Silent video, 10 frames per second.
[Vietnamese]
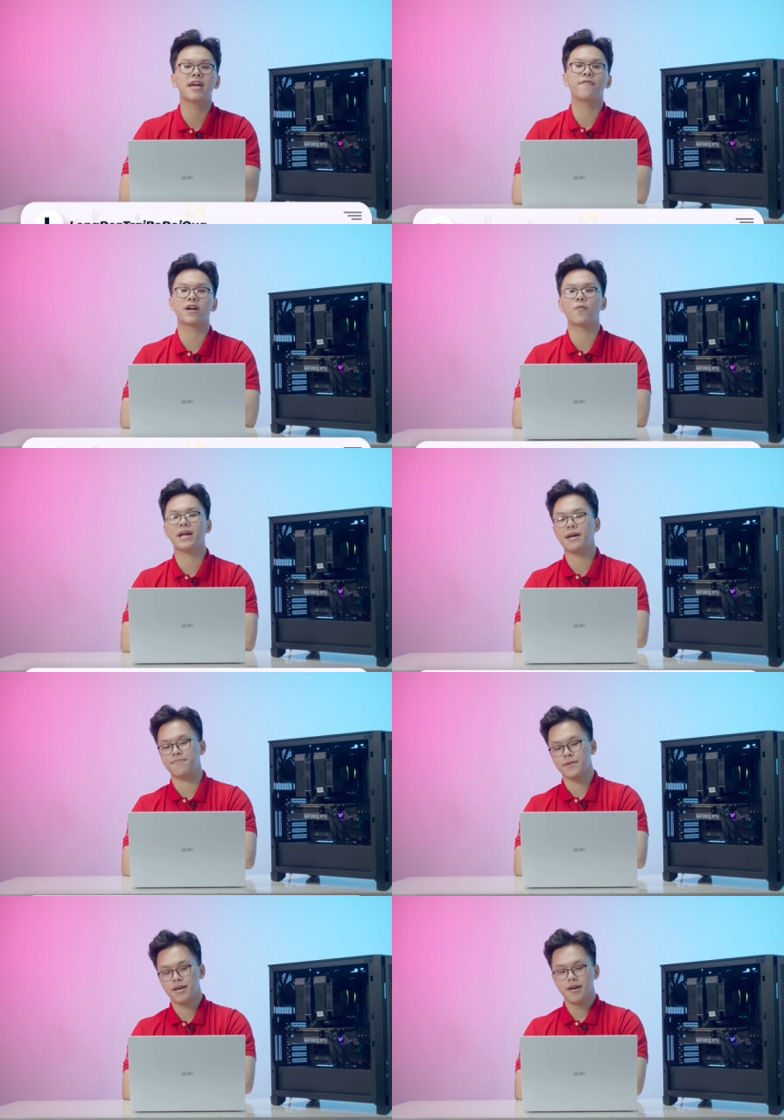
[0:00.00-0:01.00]
T vậy không anh em?
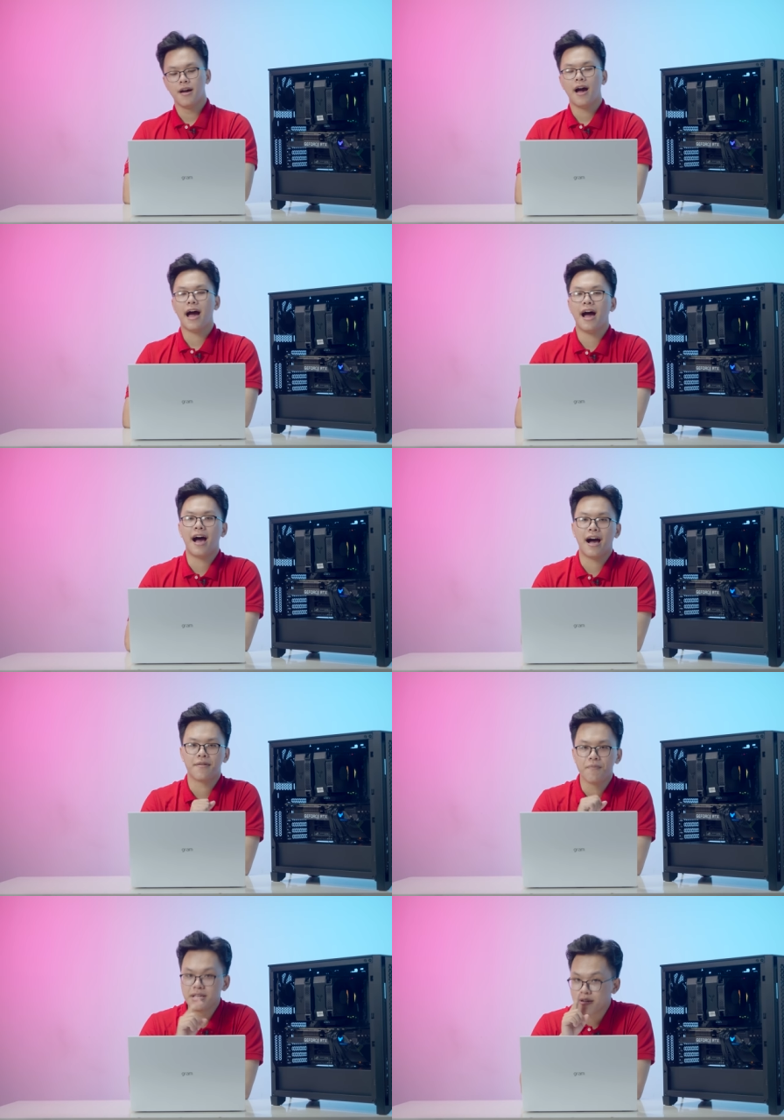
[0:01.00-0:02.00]
À,
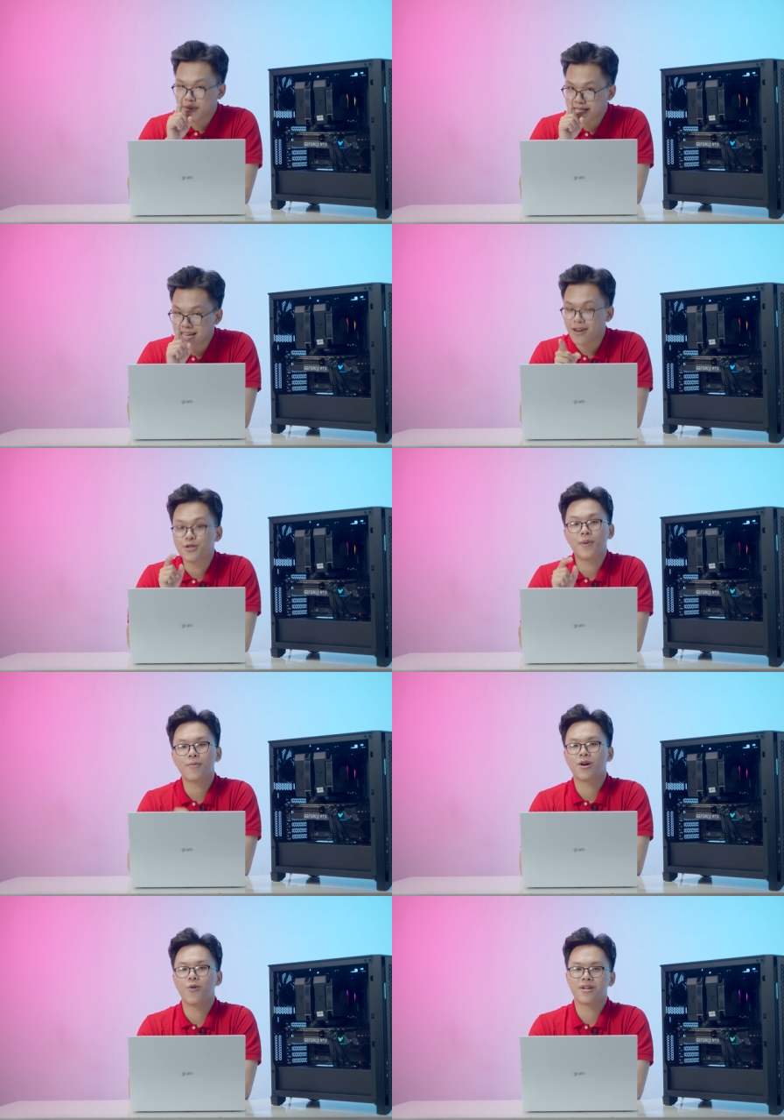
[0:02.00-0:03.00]
bây giờ mình trả lời cho
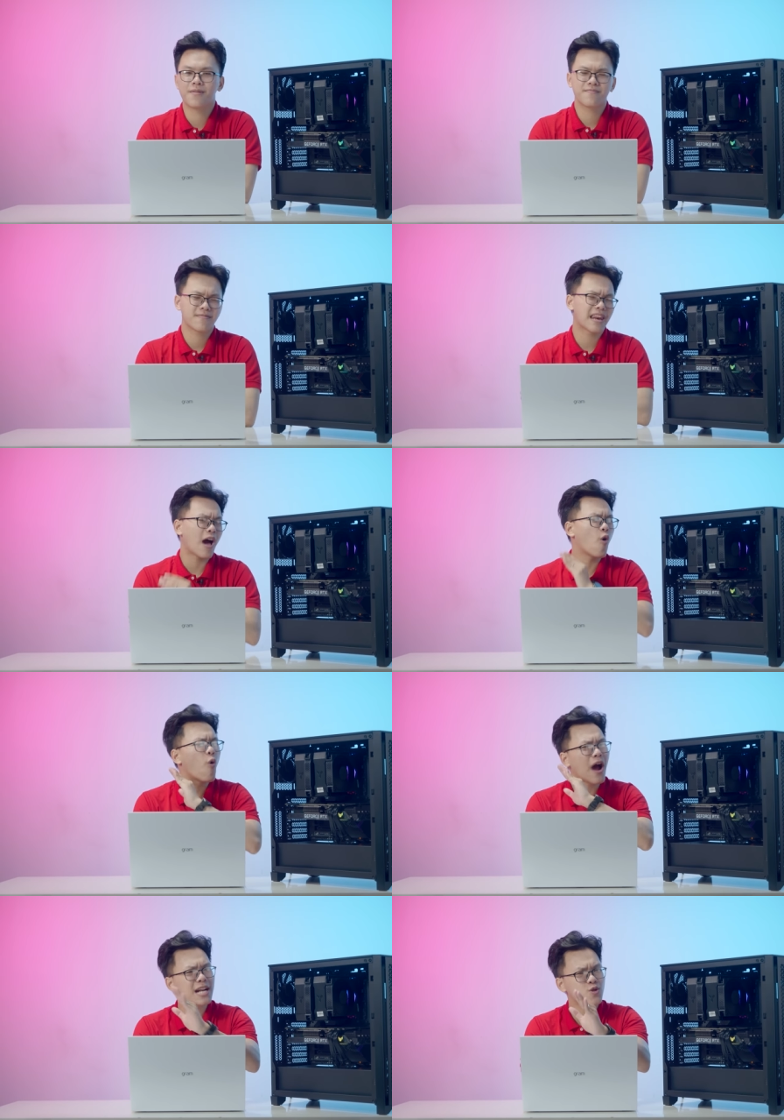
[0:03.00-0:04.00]
bạn một câu nhá, là
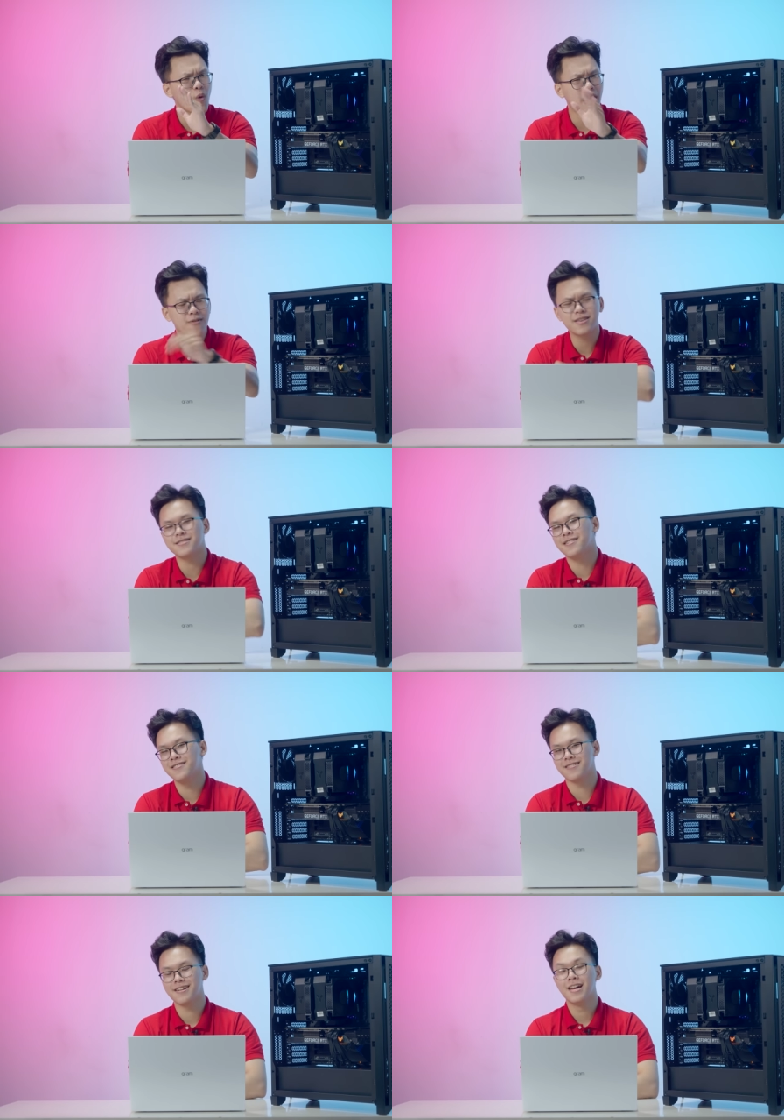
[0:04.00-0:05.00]
hoàn toàn có thể chơi
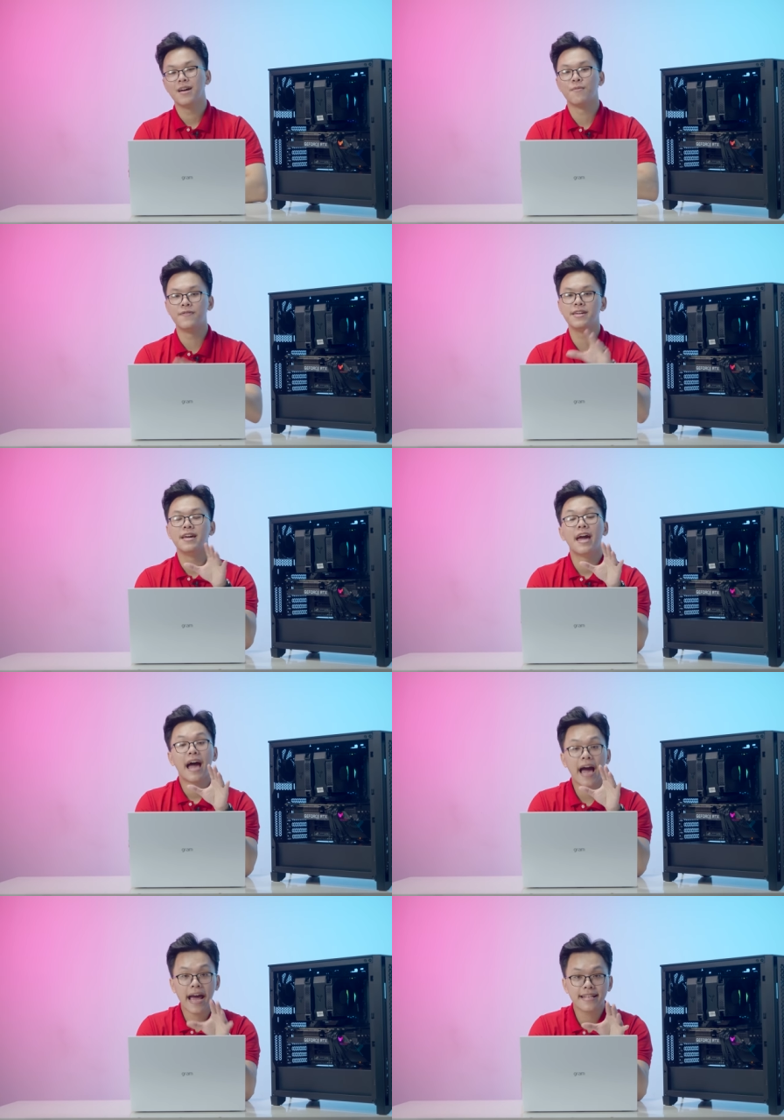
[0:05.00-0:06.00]
được. Bởi vì
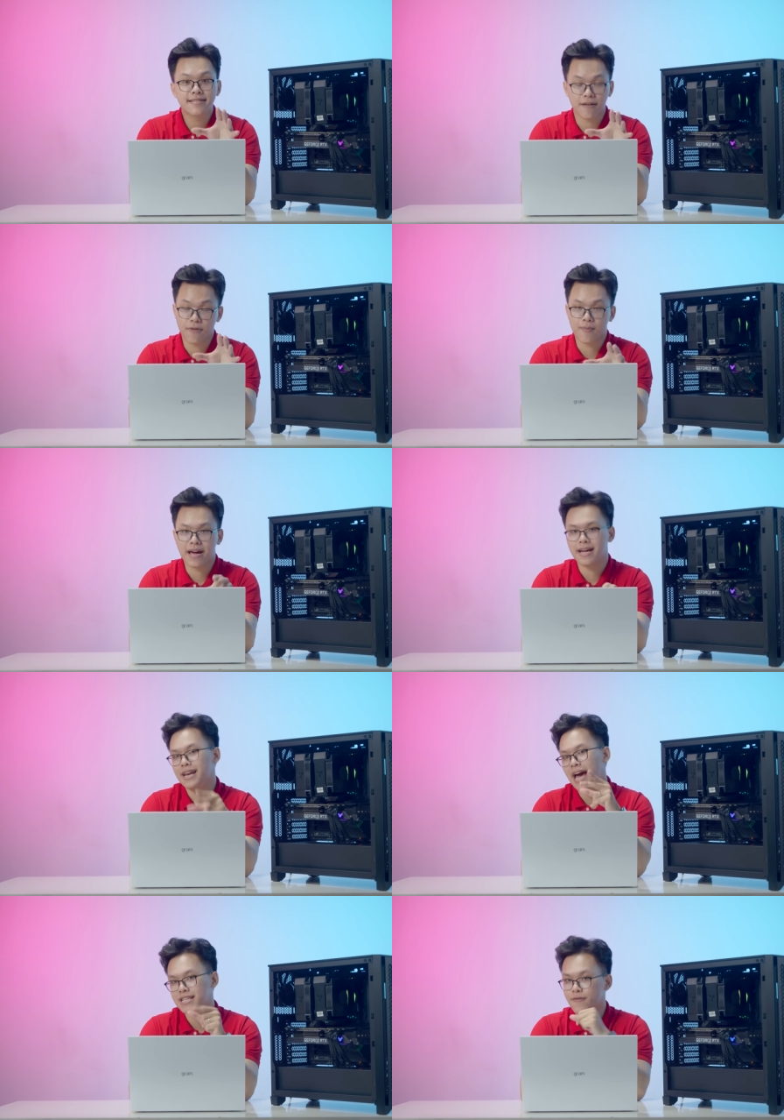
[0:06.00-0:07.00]
hai sản phẩm này
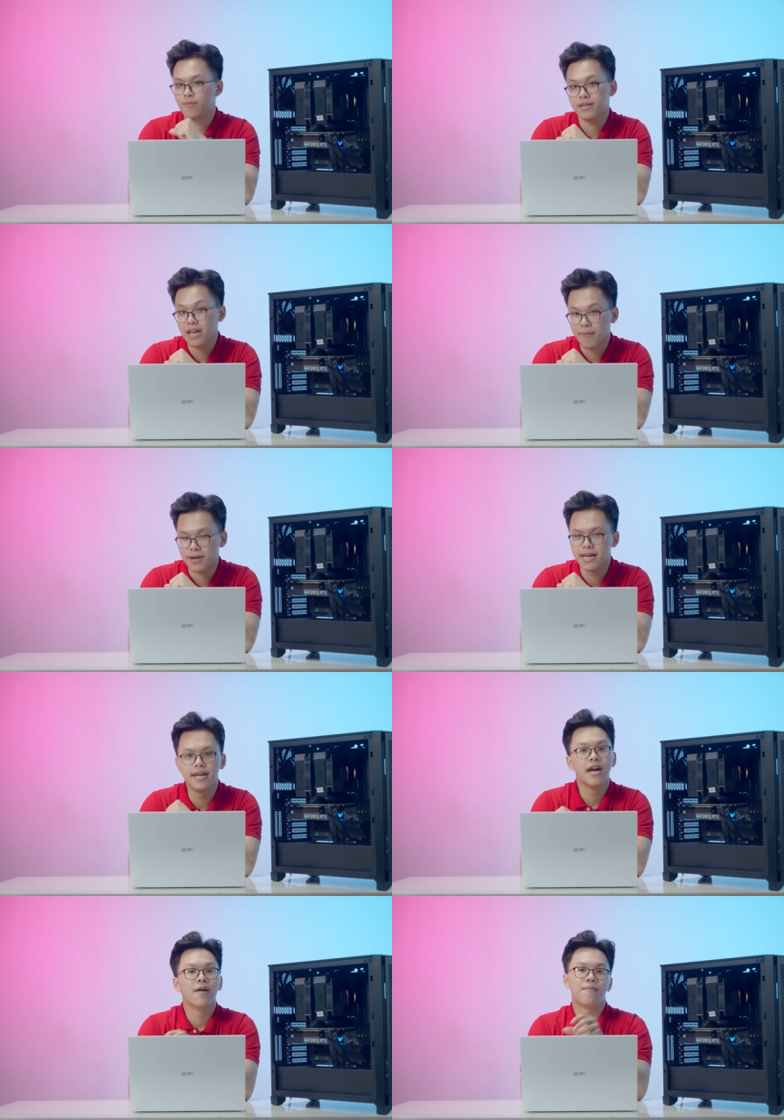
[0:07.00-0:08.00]
là hai sản phẩm đến từ a em đê,
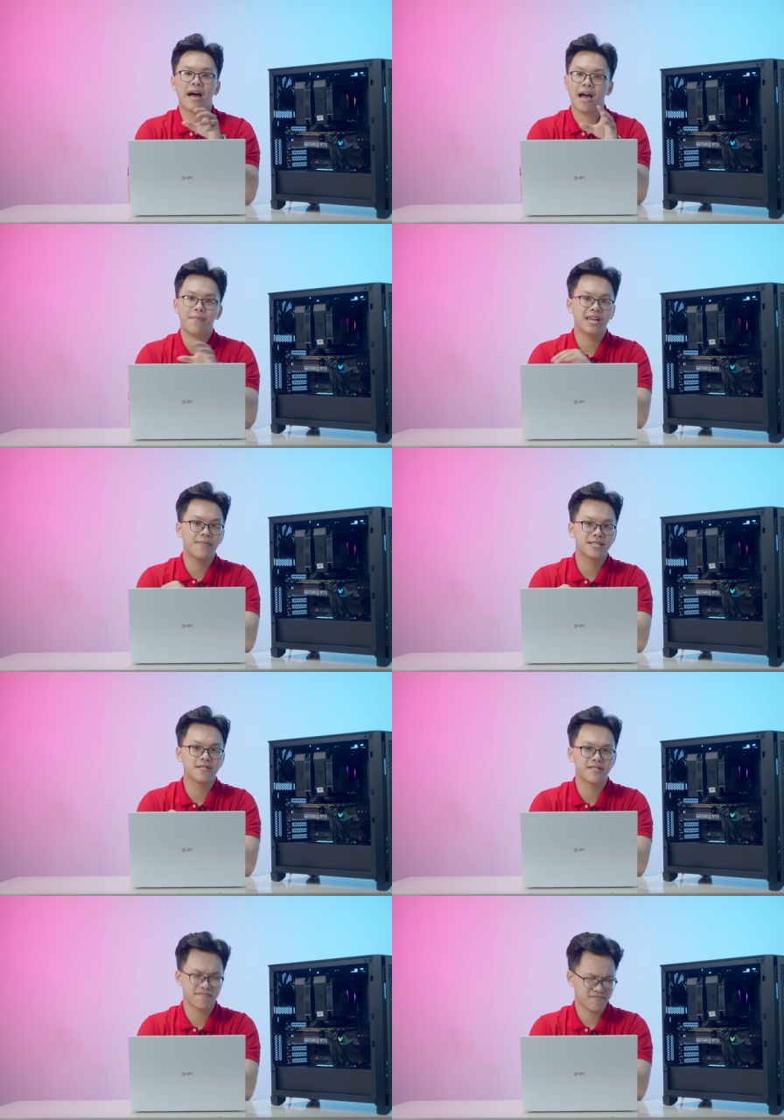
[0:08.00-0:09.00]
mà a em đê bây giờ
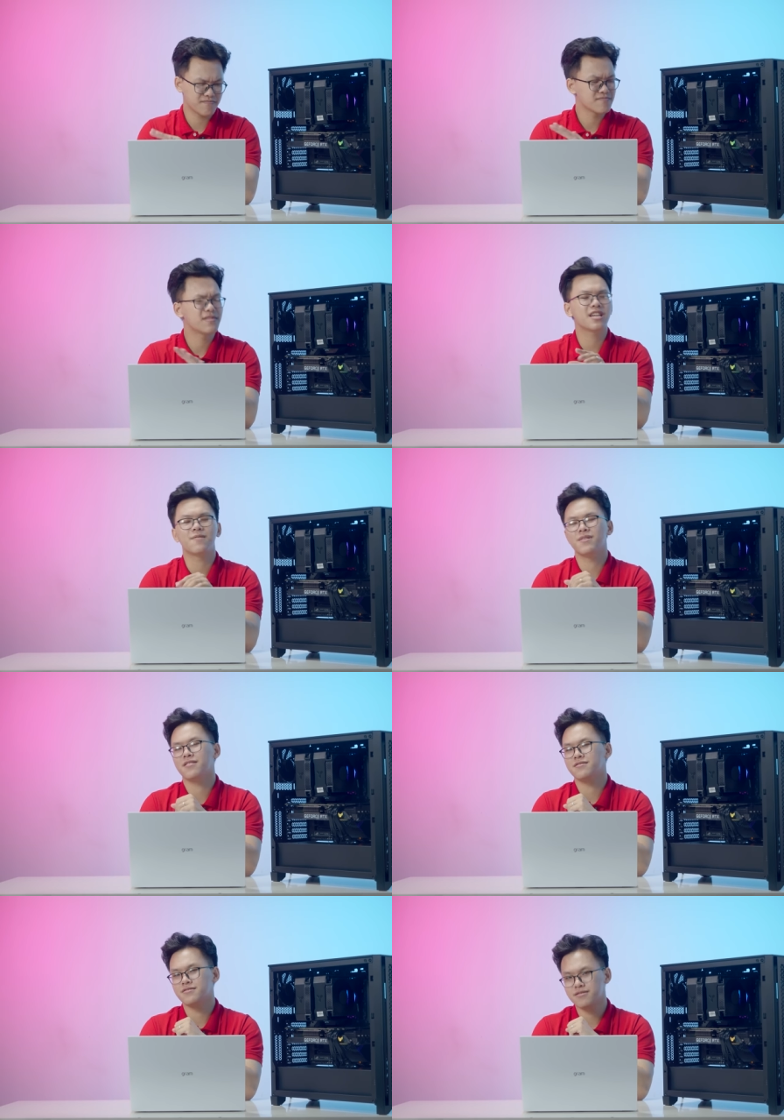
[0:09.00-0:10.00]
ấy, tiết kiệm điện
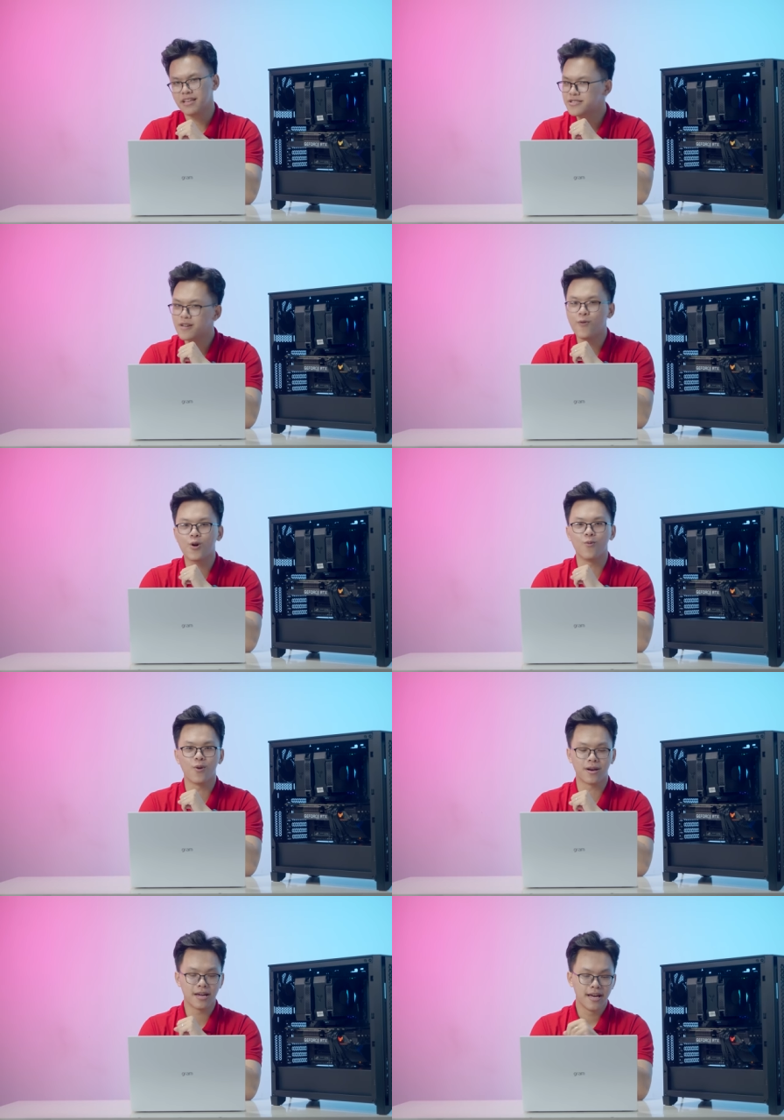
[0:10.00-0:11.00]
đến dương vô cùng luôn.